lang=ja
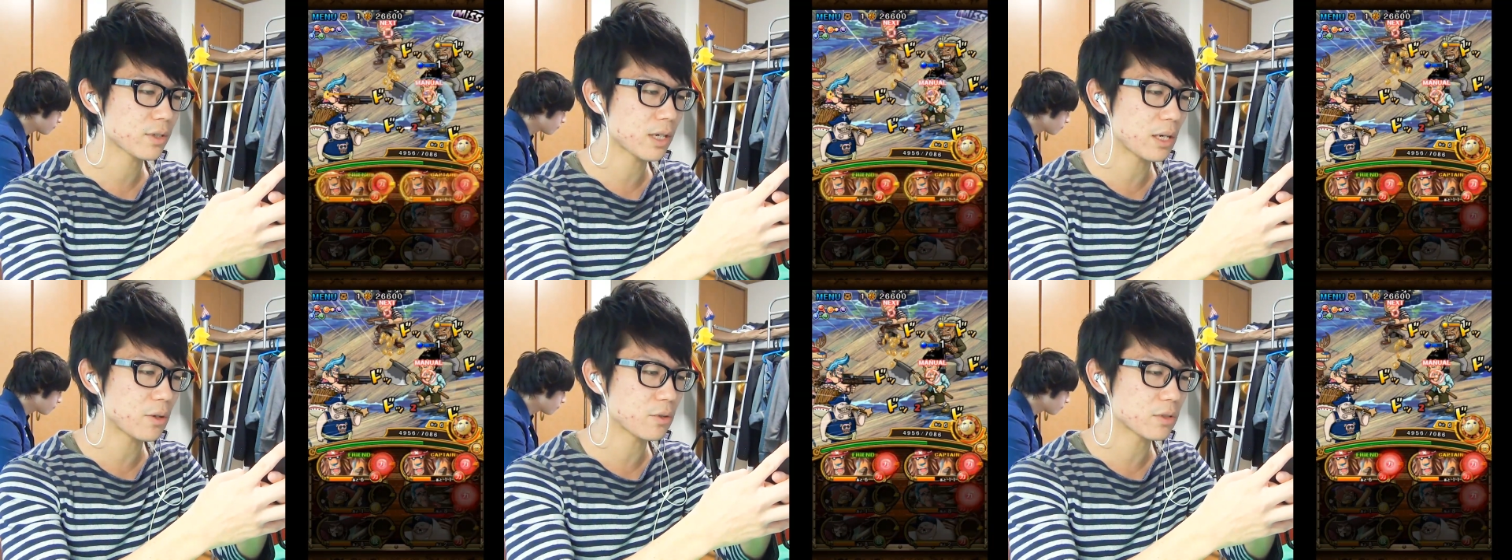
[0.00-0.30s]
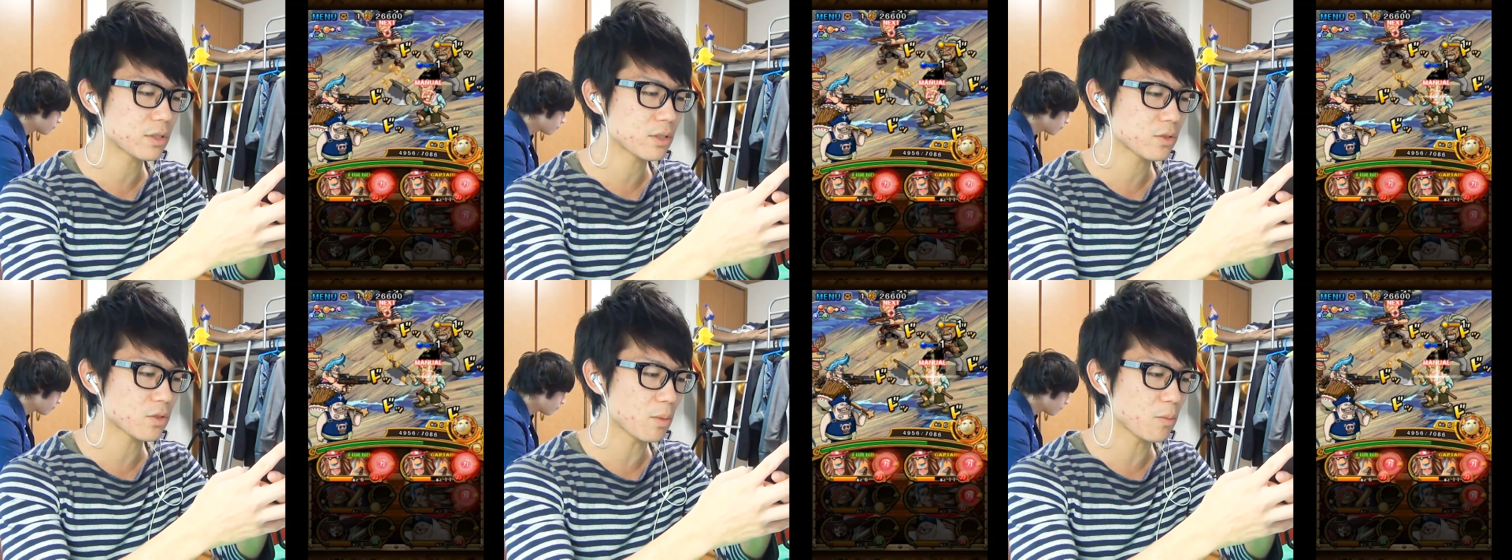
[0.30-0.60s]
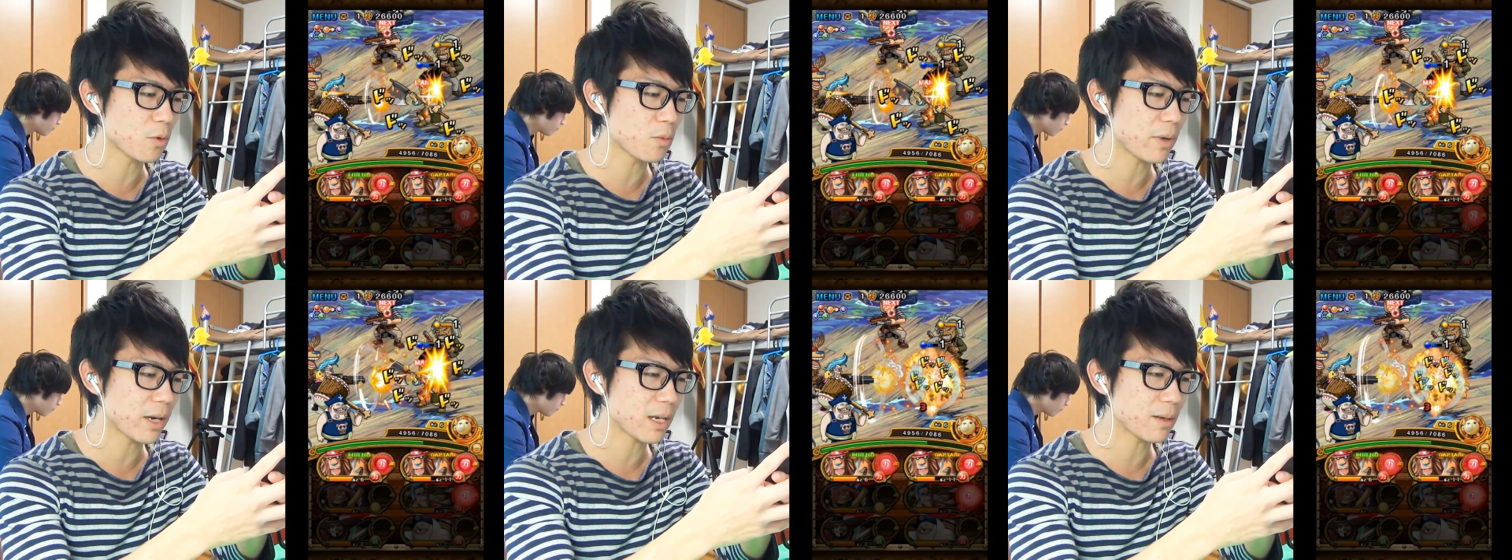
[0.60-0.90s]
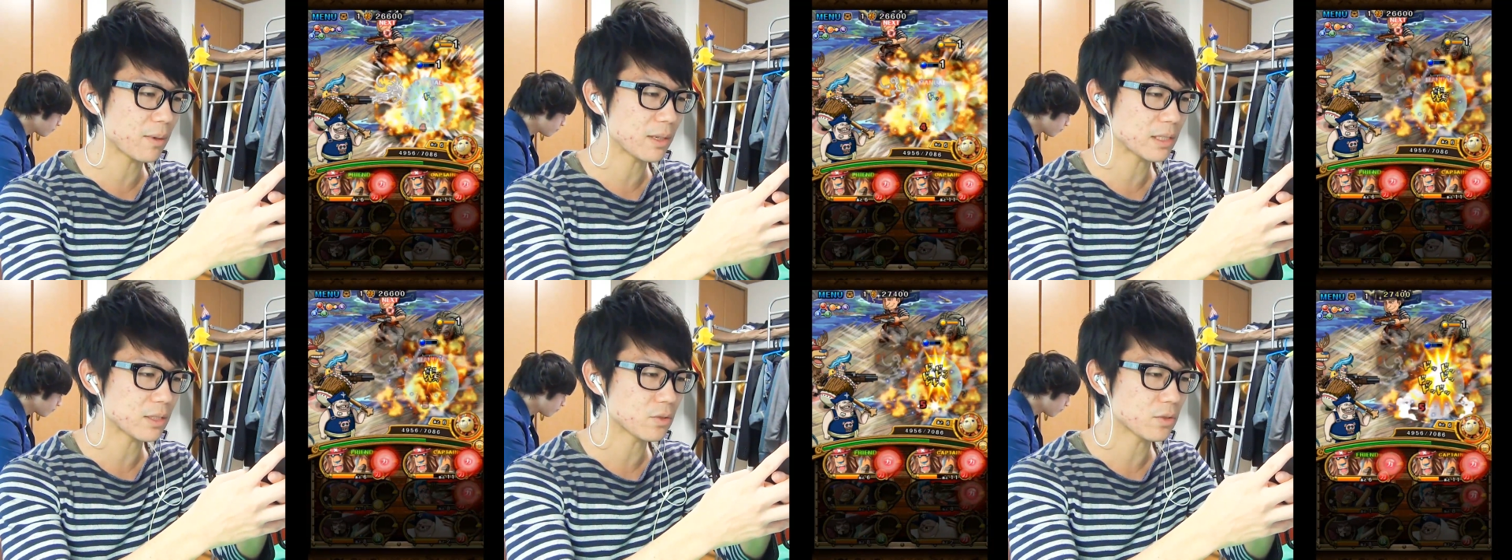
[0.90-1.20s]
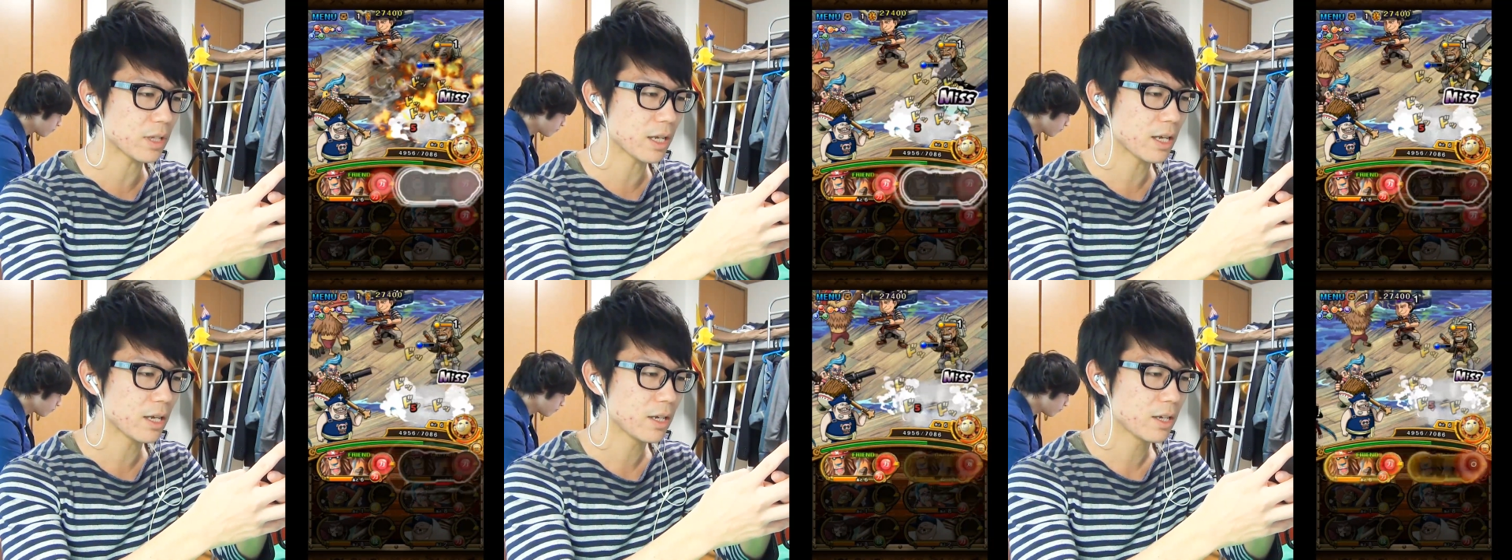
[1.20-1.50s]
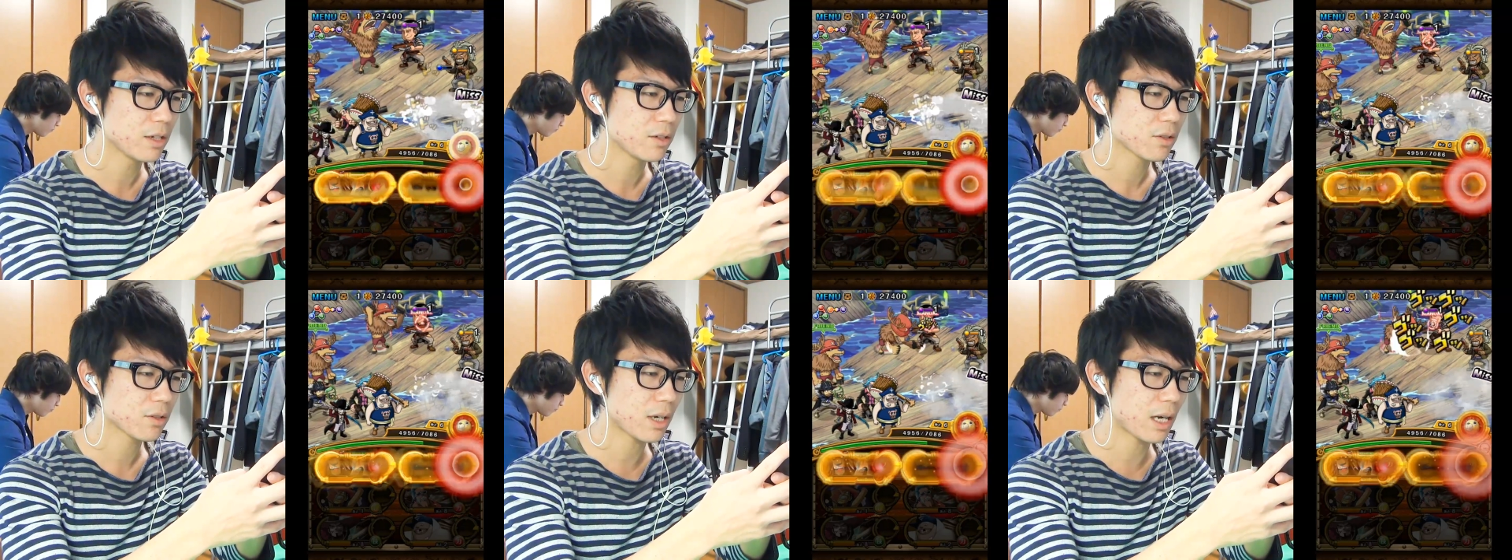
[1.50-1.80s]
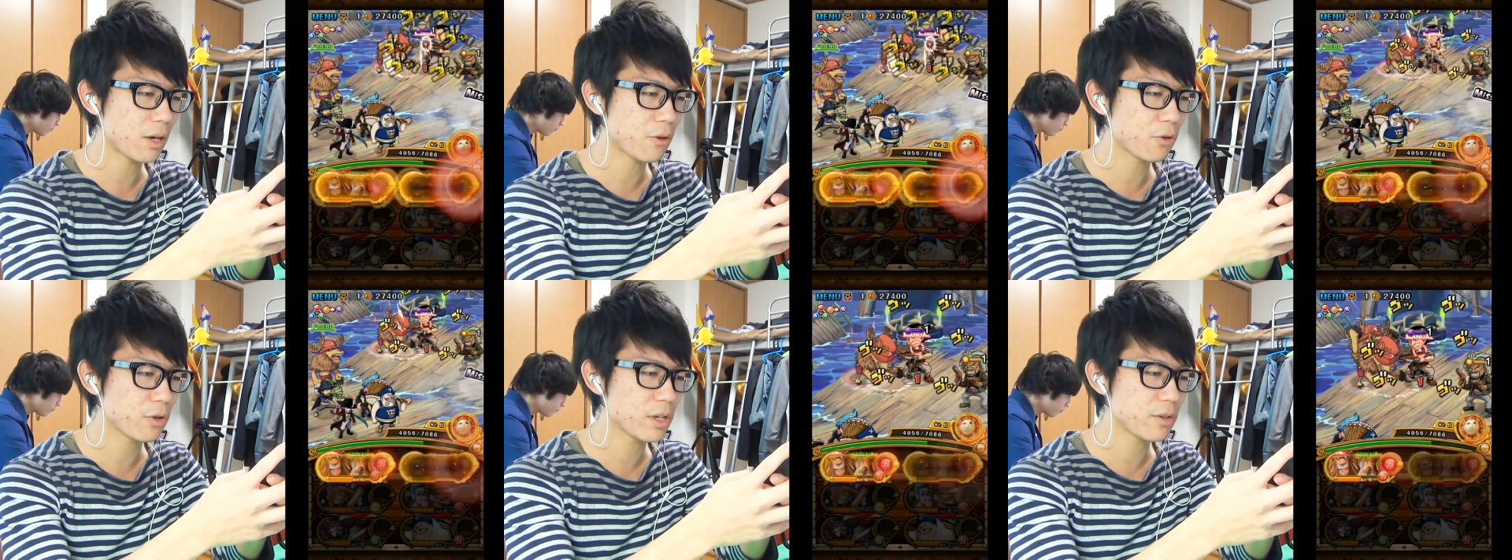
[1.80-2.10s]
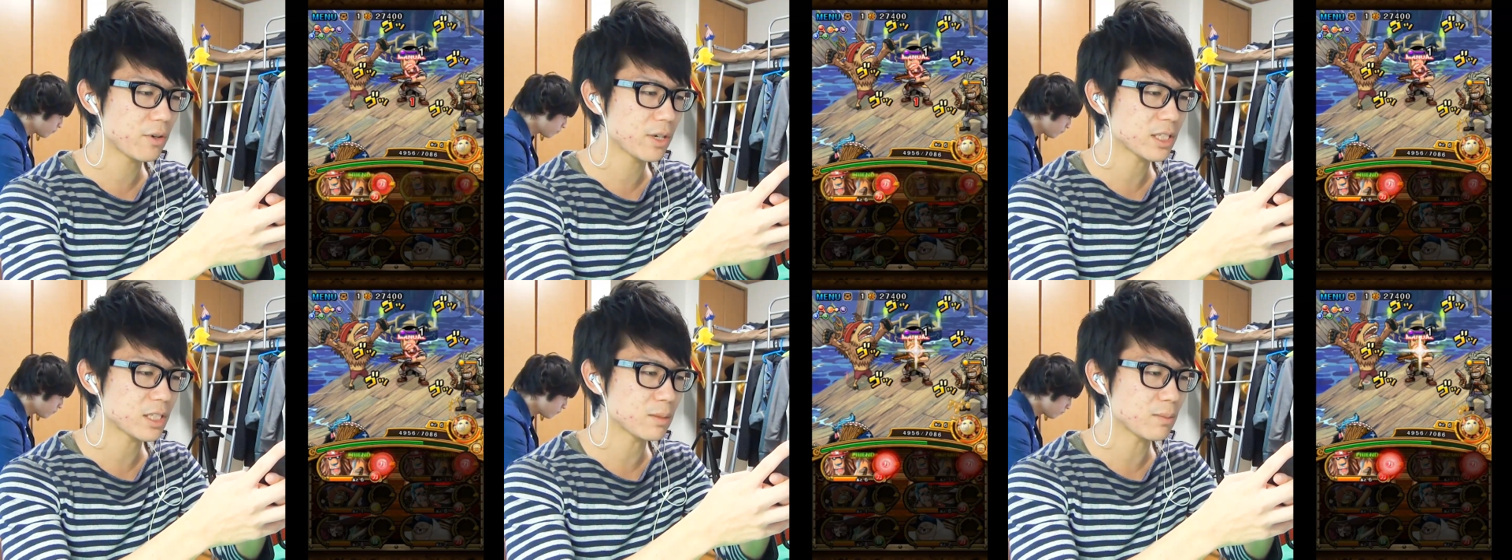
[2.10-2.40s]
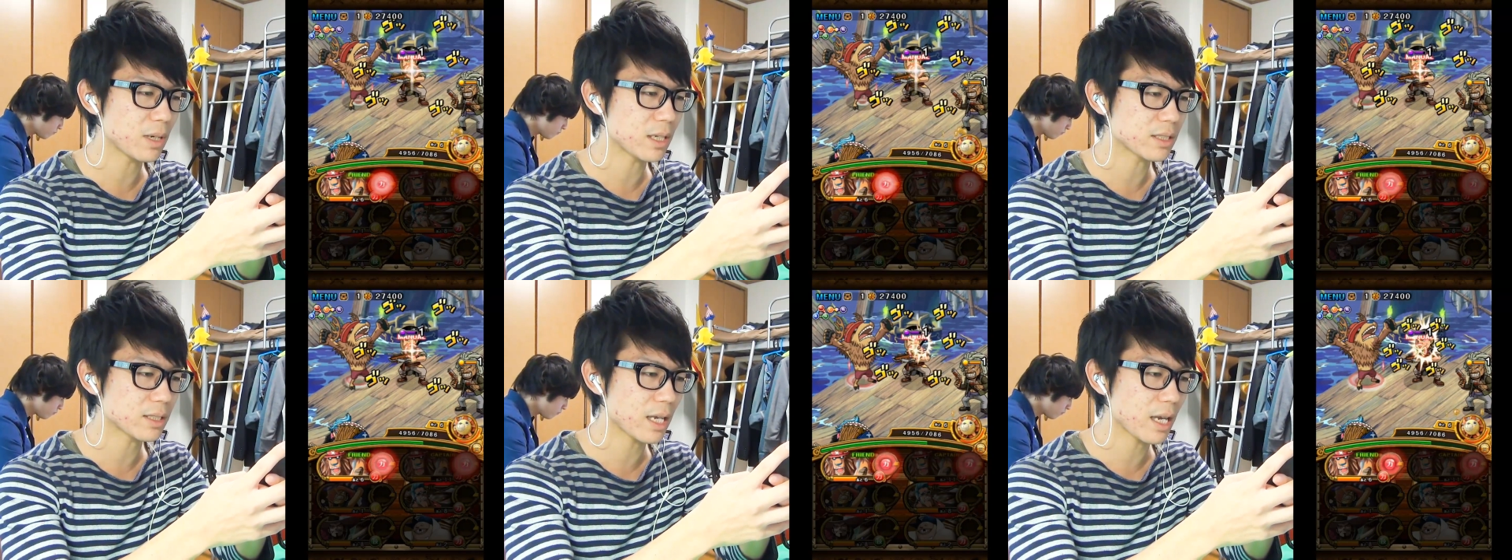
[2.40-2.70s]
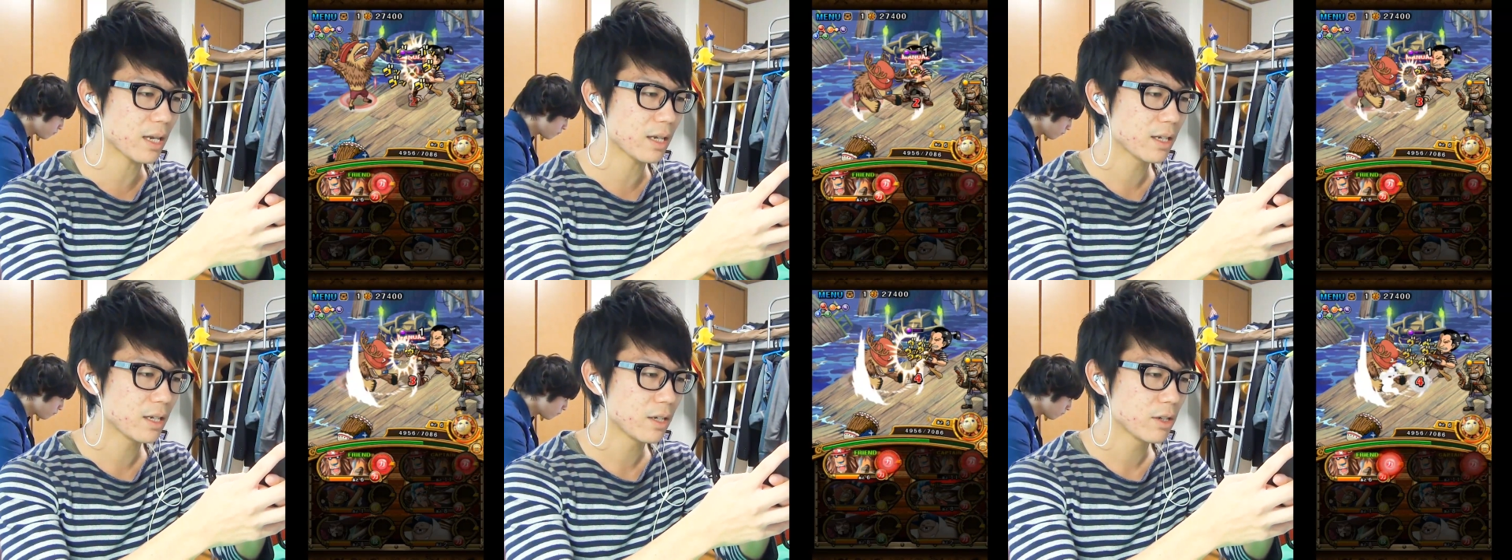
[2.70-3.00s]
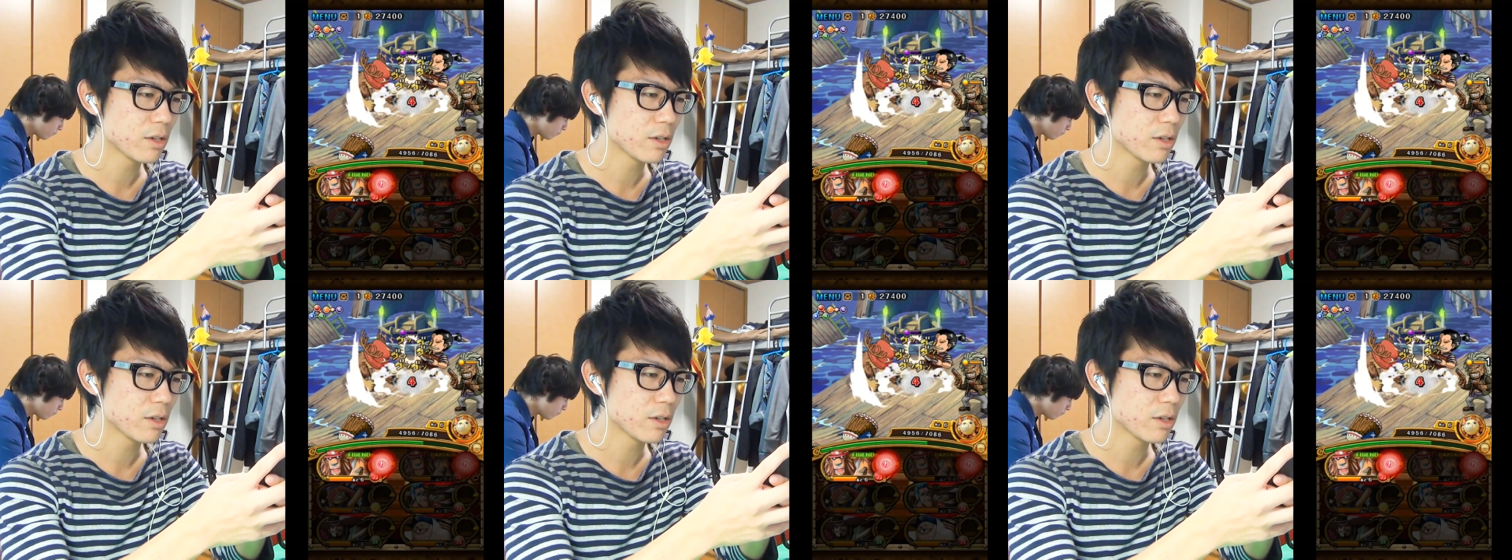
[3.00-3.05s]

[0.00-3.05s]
深い追いするともう負けますので深追いはしません